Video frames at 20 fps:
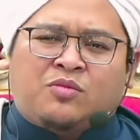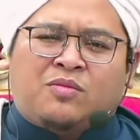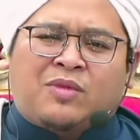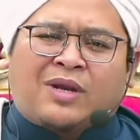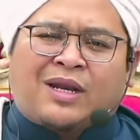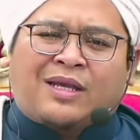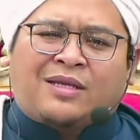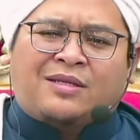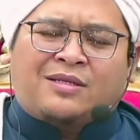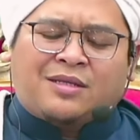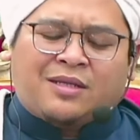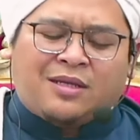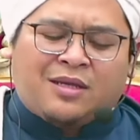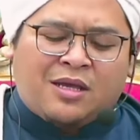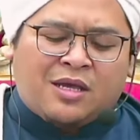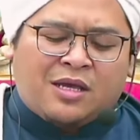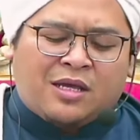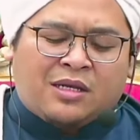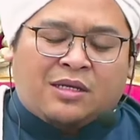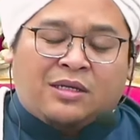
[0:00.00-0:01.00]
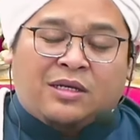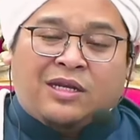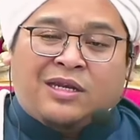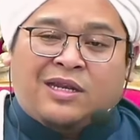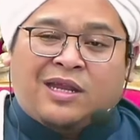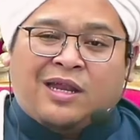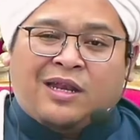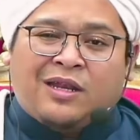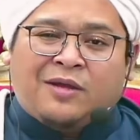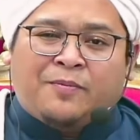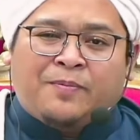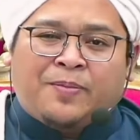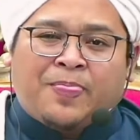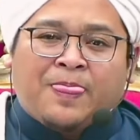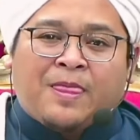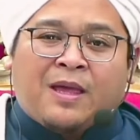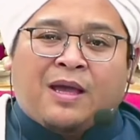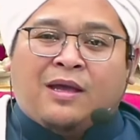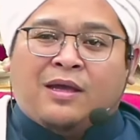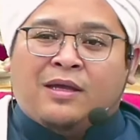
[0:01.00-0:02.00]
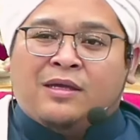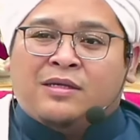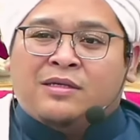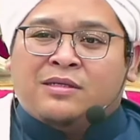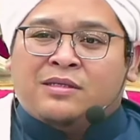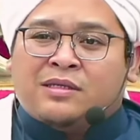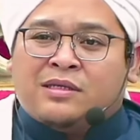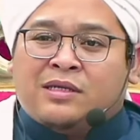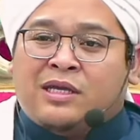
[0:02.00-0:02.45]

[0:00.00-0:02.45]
merasa di dalam uh,